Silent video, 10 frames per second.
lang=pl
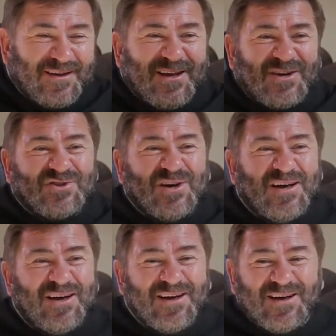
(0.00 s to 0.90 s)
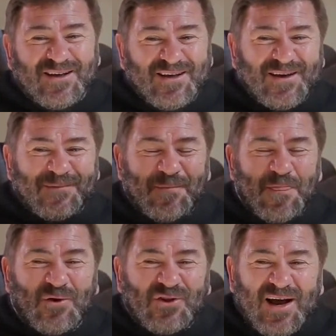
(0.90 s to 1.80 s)
Także
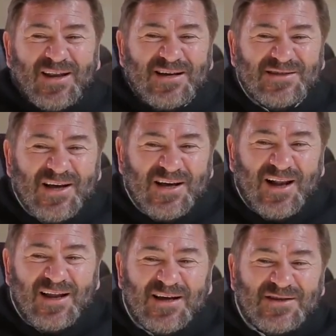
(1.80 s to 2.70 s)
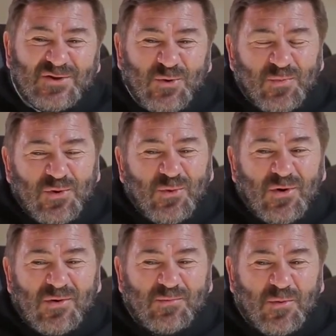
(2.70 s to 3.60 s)
no, dla, nas, dla nas to
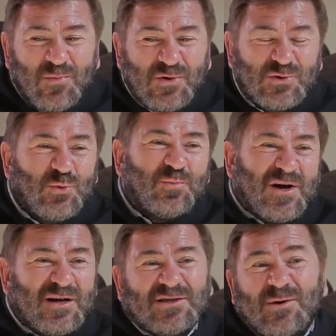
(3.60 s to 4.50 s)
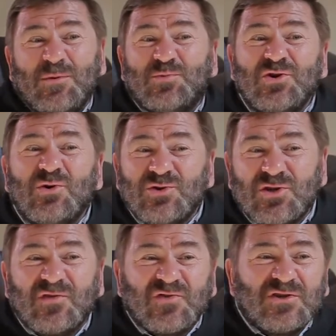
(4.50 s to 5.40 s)
było po prostu praca, by przyjąć
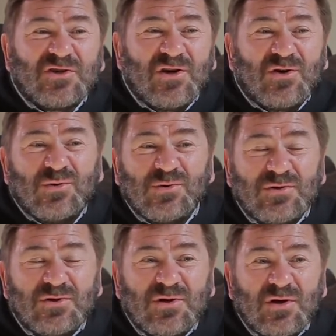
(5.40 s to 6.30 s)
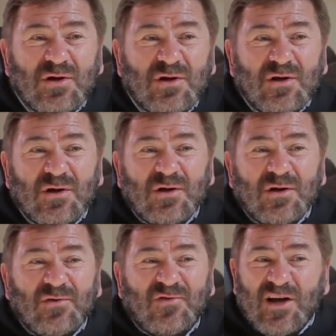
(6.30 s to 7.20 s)
tych wszystkich ludzi.
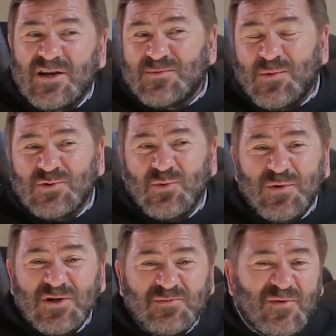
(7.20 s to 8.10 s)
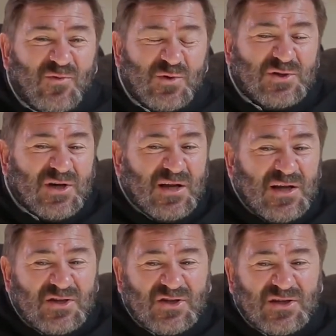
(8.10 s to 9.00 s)
W taki sposób byliśmy
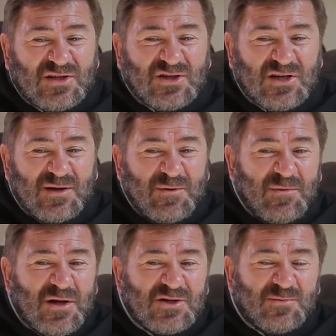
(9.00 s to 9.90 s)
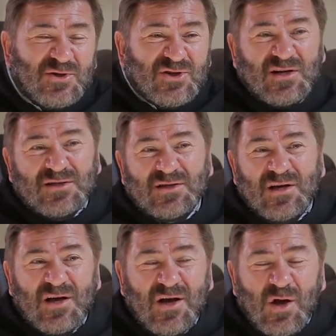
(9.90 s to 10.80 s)
włączani. Czasem nie mieliśmy
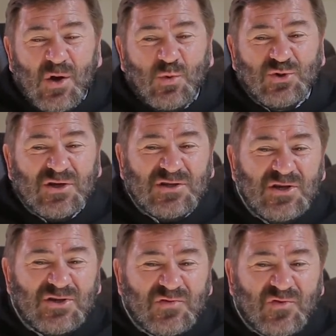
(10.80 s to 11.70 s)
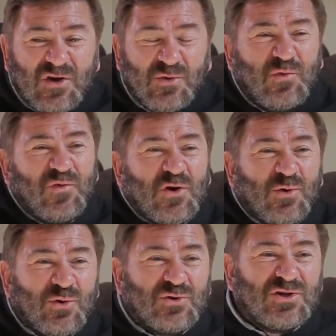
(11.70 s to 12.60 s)
szansy uczestniczyć w tych głównych
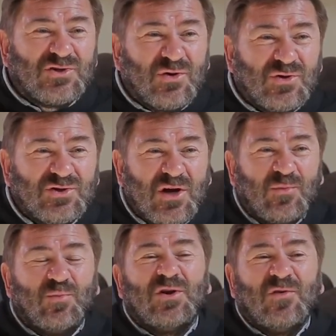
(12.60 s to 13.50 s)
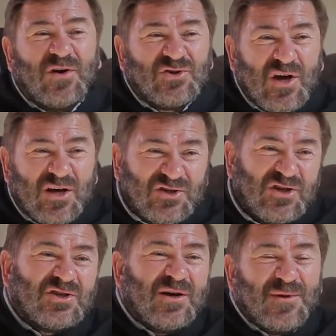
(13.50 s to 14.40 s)
uroczystościach, ponieważ
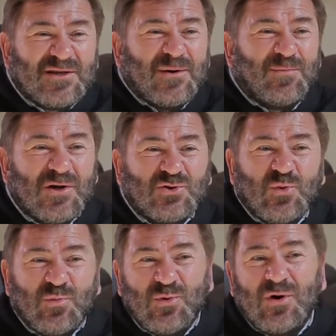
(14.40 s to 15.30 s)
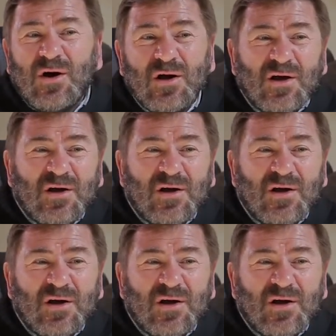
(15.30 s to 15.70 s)
gdzieś tam na zapleczu było